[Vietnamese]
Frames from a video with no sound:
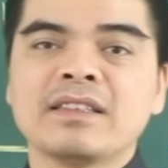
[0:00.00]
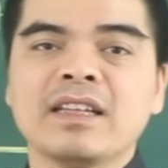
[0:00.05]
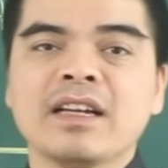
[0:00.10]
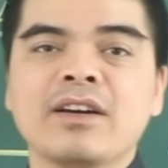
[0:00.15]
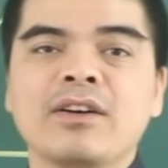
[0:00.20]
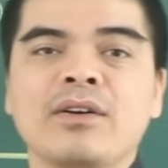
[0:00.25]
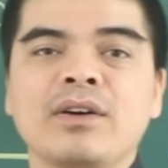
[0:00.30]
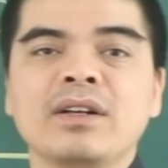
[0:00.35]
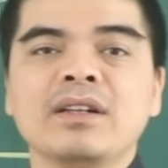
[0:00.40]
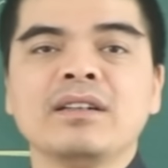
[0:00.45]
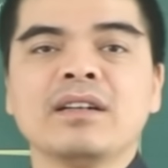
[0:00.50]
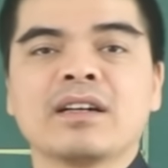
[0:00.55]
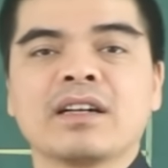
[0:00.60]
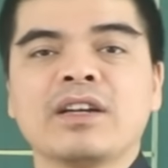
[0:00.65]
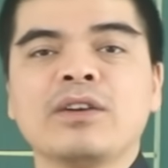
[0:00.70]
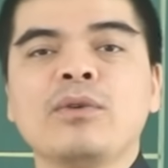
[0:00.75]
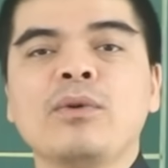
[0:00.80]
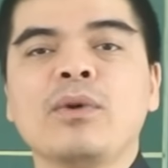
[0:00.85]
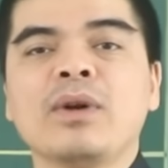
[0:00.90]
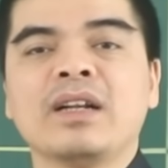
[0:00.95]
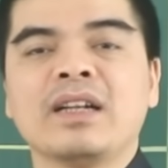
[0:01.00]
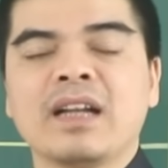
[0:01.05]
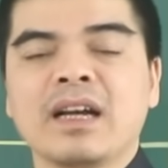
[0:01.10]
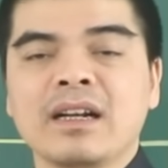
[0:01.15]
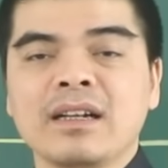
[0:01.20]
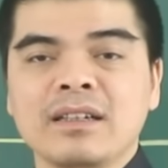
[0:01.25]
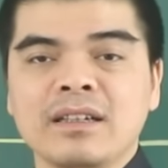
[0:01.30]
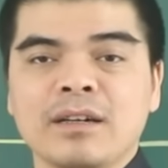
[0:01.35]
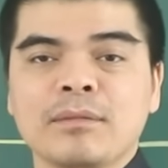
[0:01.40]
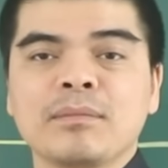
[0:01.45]
sẽ có được cái nguồn
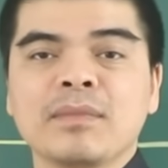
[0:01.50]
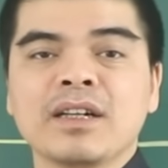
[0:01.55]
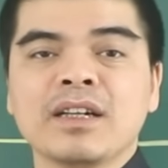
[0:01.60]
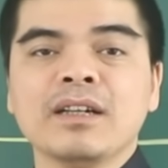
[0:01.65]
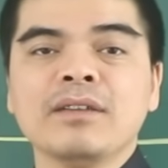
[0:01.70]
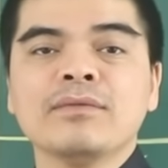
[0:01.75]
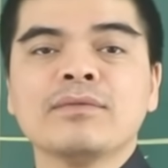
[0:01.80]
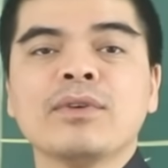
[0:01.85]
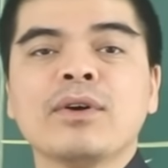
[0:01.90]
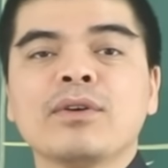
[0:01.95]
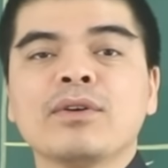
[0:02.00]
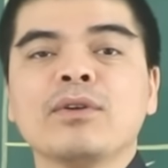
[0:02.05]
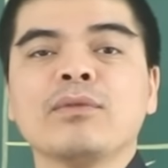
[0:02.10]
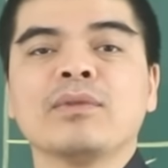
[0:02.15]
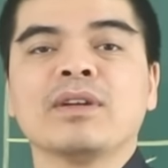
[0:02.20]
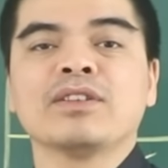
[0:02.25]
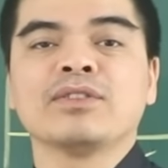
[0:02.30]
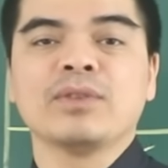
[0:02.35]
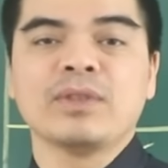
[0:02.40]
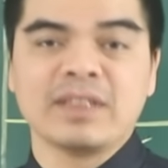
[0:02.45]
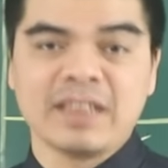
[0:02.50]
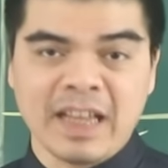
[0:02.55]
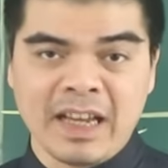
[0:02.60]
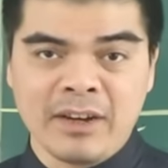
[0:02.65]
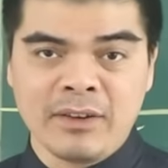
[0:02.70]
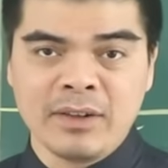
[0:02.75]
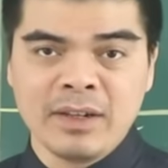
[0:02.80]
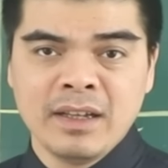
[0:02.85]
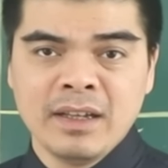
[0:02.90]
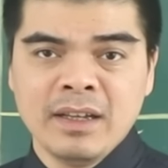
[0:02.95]
năng lượng mới vô cùng là dồi
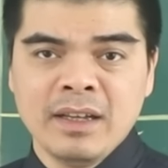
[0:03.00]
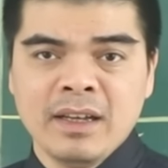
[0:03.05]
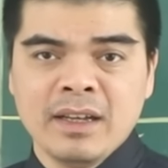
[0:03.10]
dào